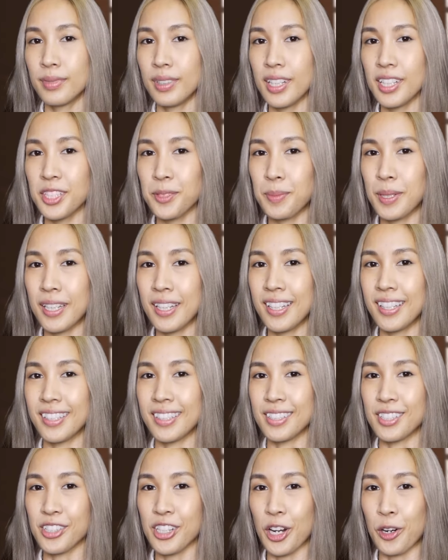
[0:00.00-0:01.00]
Let's begin,
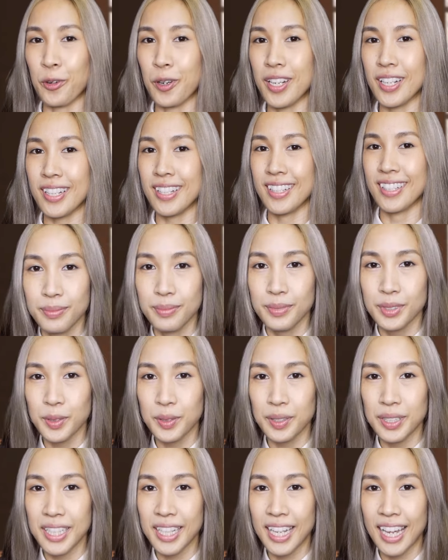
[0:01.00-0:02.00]
shall we? ส
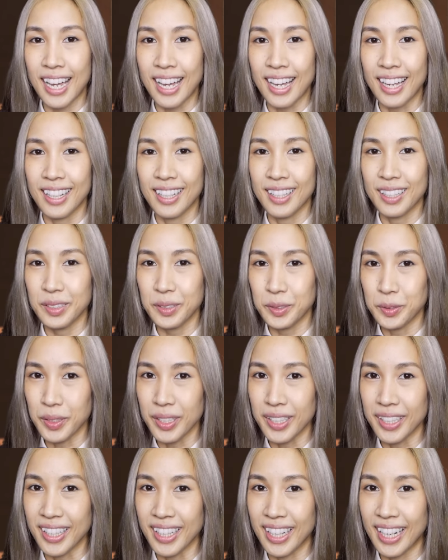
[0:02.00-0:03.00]
วัสดีค่ะอง
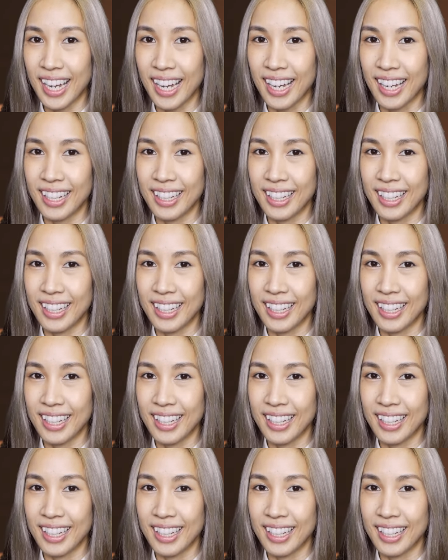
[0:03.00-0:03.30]
อิงค่ะ